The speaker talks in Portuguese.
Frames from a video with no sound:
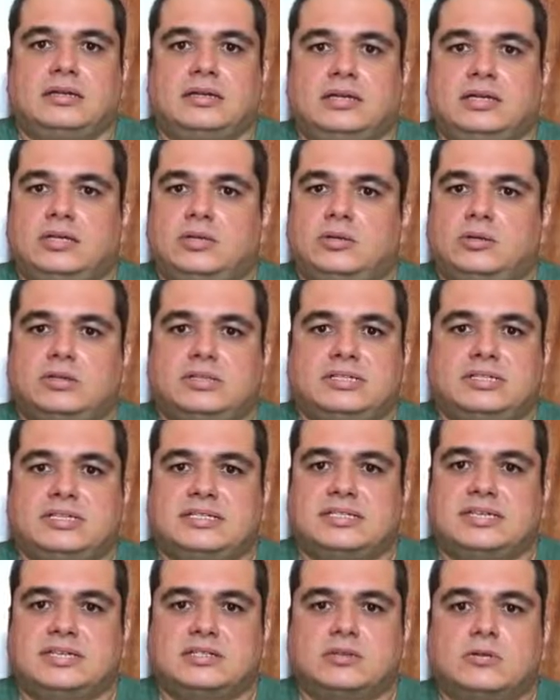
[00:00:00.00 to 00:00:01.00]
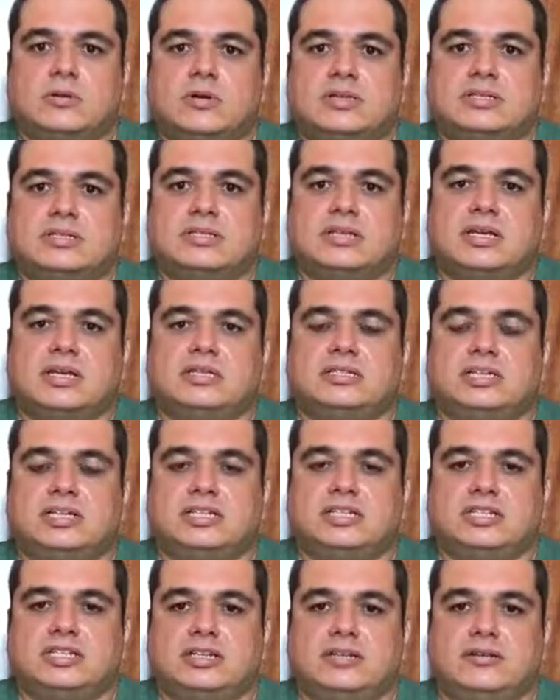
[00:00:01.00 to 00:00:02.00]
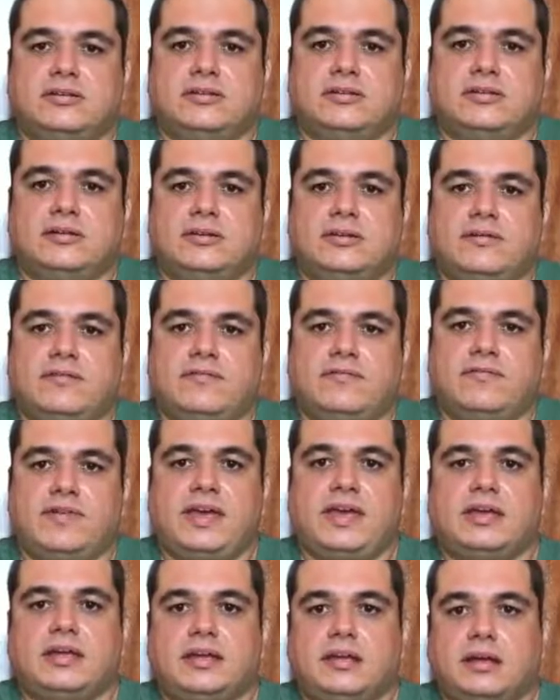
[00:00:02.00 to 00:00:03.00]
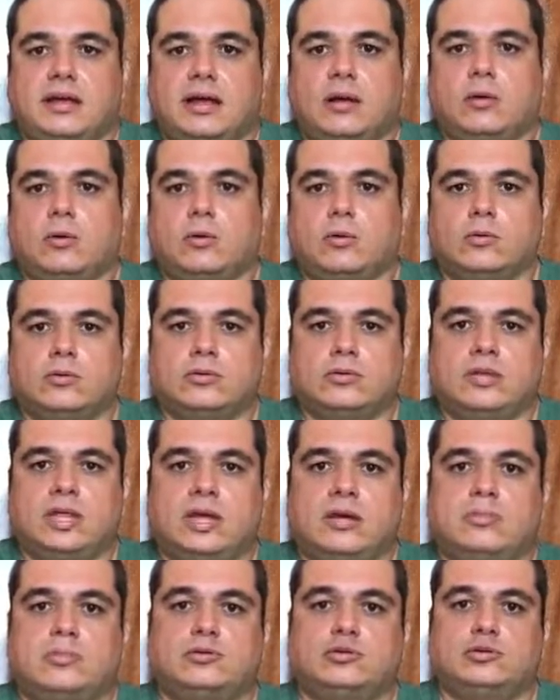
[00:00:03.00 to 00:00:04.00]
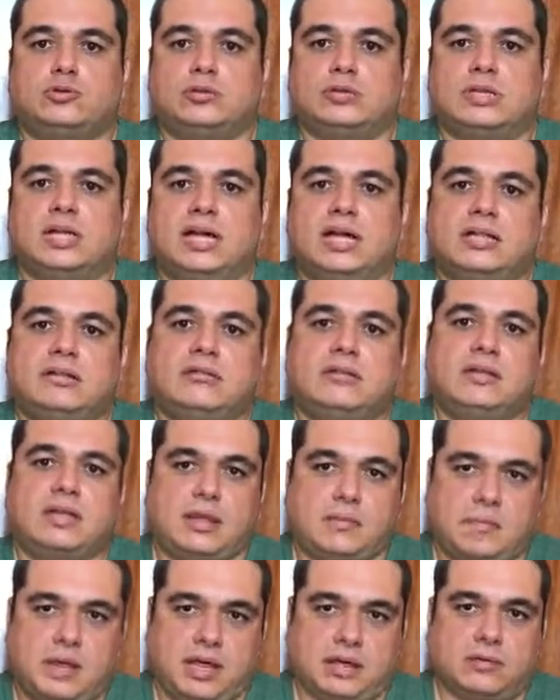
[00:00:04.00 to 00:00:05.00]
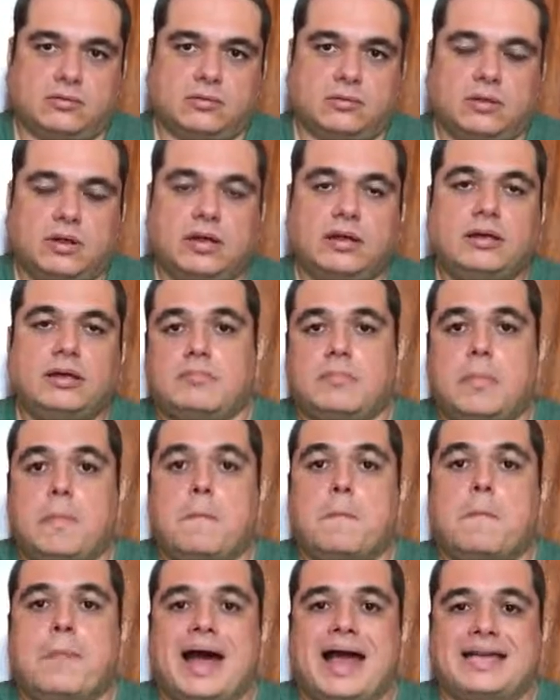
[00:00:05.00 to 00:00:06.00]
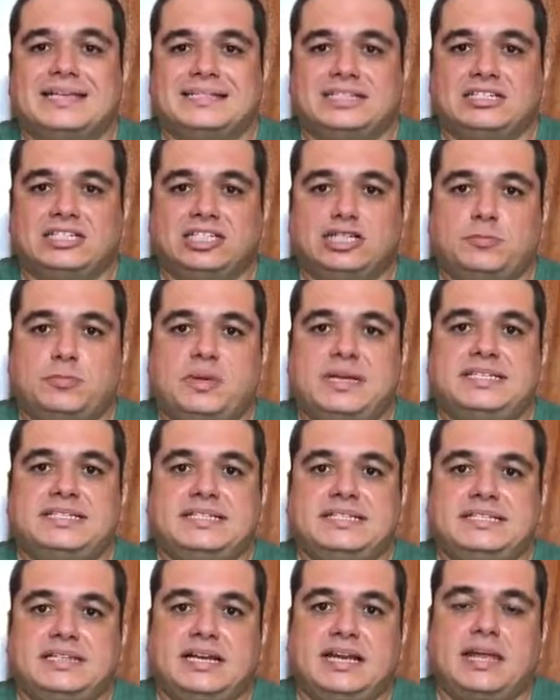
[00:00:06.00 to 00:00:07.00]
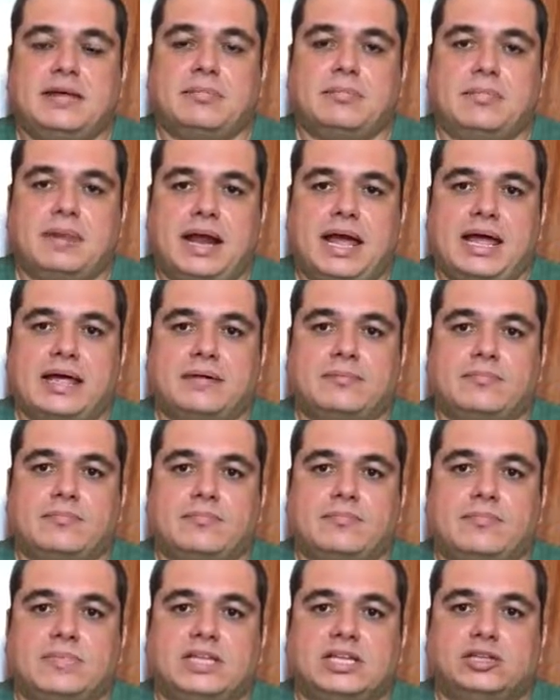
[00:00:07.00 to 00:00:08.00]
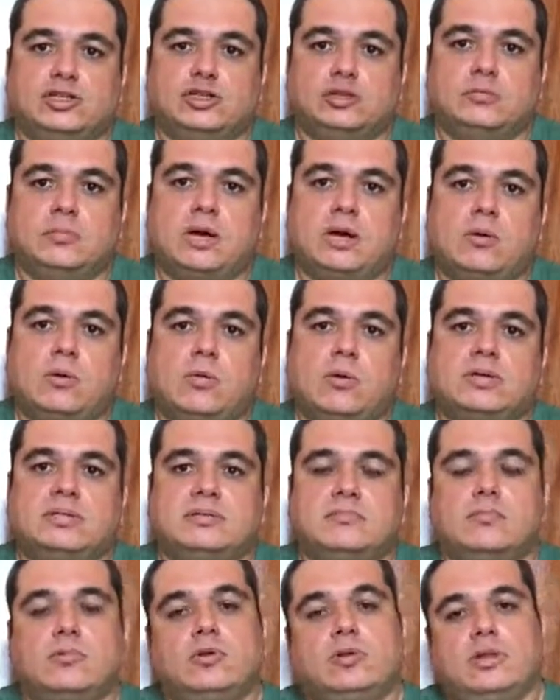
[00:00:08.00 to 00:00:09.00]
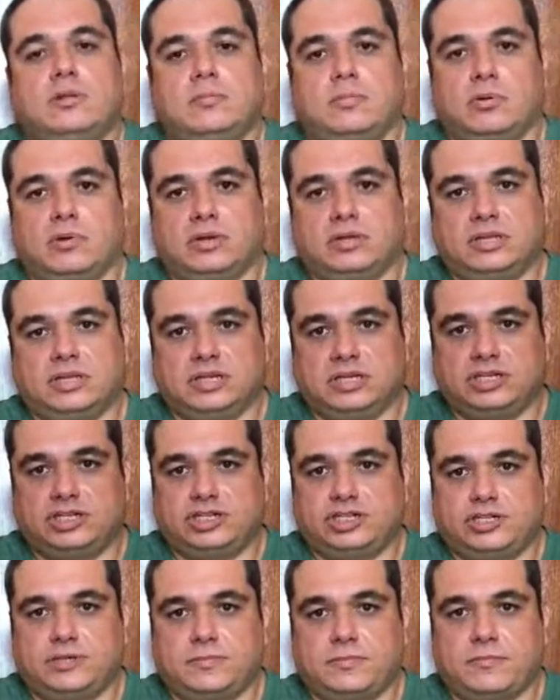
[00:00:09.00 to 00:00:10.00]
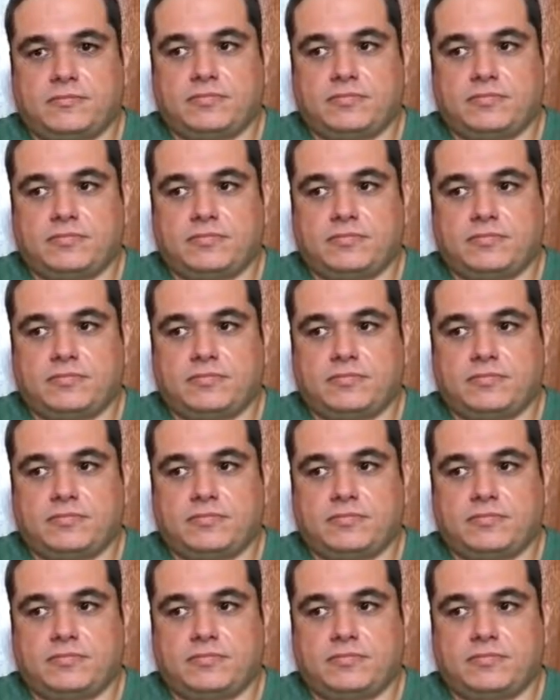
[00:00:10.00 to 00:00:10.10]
e todas essas coisas que a gente vem ao longo do tempo estudando e temendo, não é? Mas a gente precisa lembrar de uma coisa muito importante.